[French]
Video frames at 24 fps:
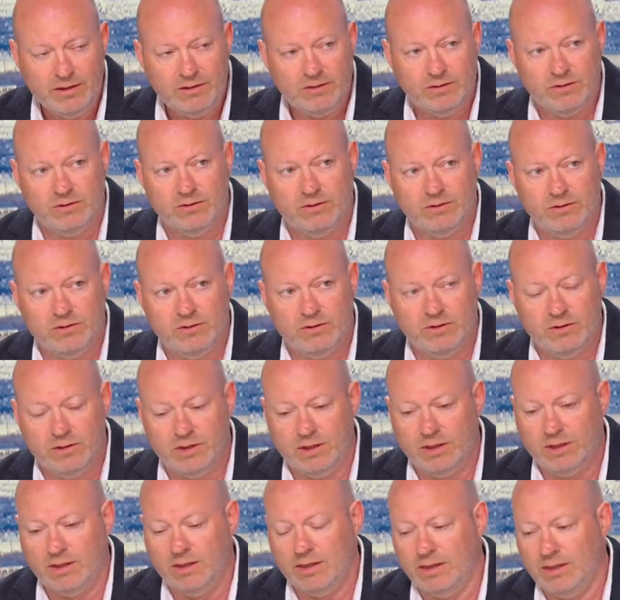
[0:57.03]

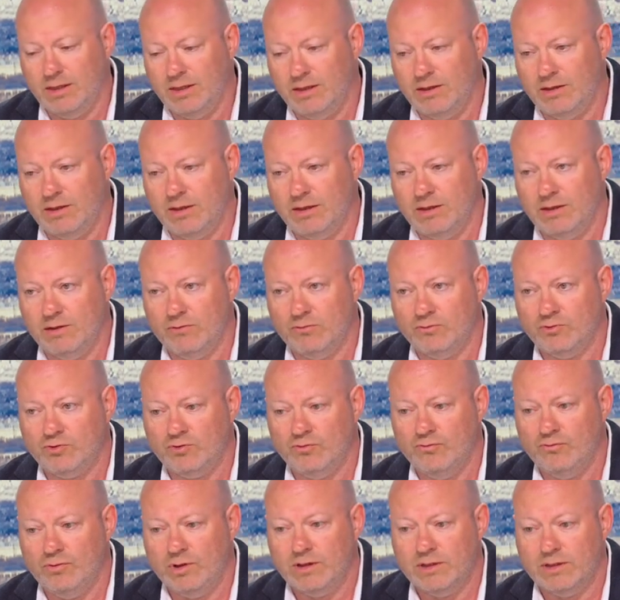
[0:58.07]
Et, et, on
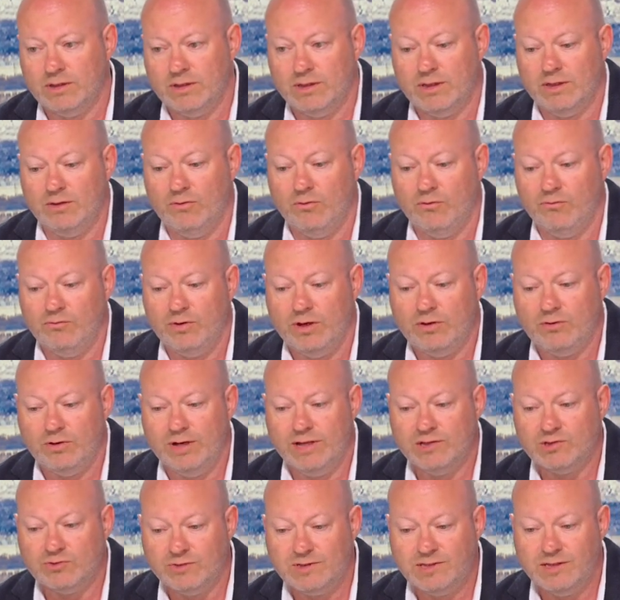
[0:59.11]
se voit et on voit que
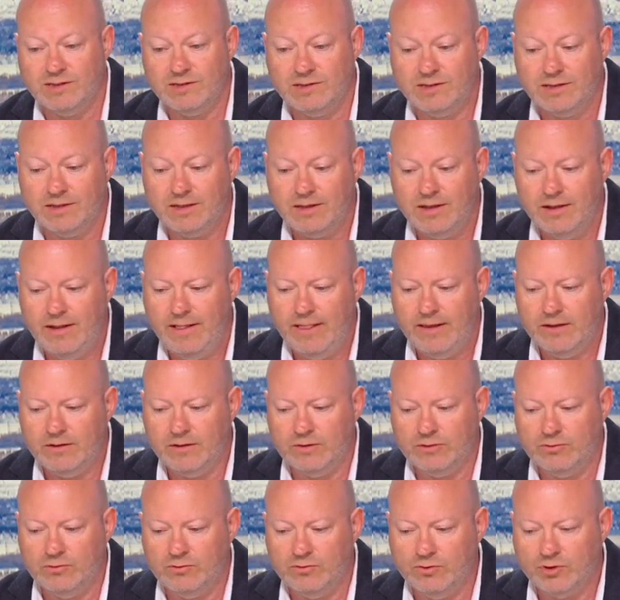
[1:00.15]
la société
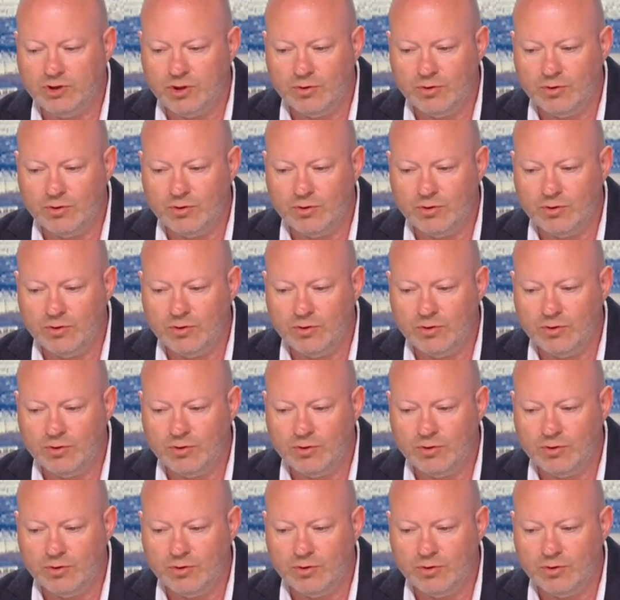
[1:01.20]
de,